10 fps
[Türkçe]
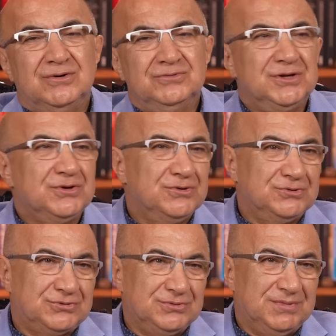Onunla
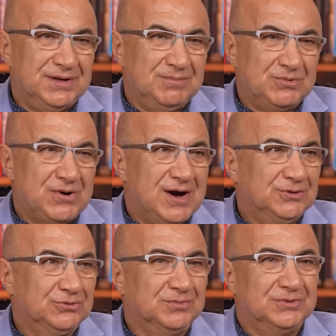görüştüm bana bu
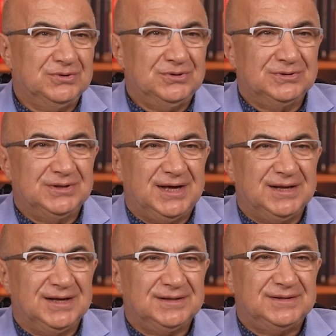kuantumun ne olduğunu
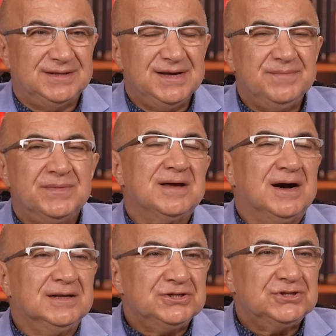anlat diye.
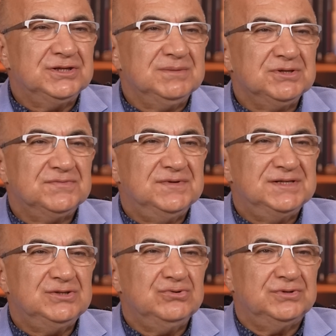Alıştığımız
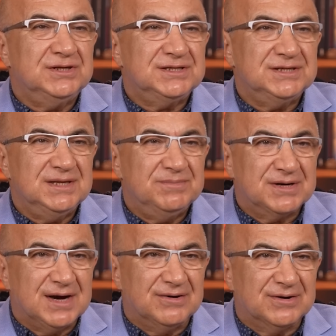fiziğin ötesinde bir
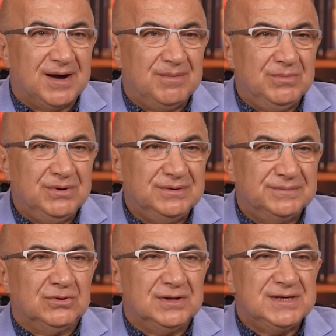kavram bu.
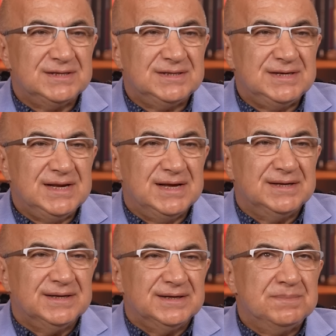Dolayısıyla
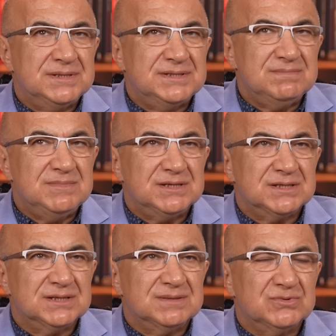bizim
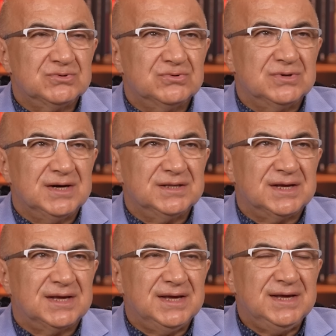yaşadığımız
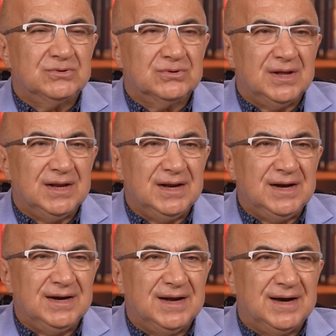dünyadaki
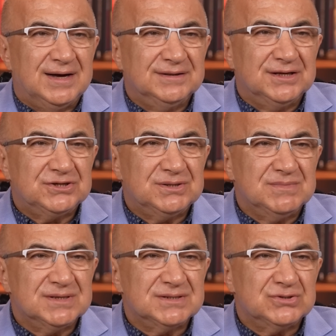kurallarla
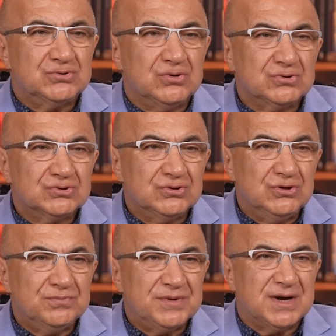anlaşılması çok
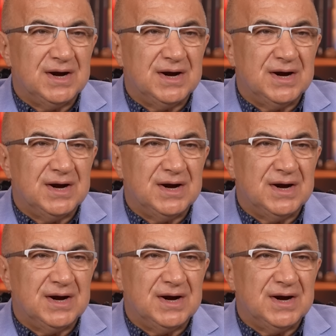zor bir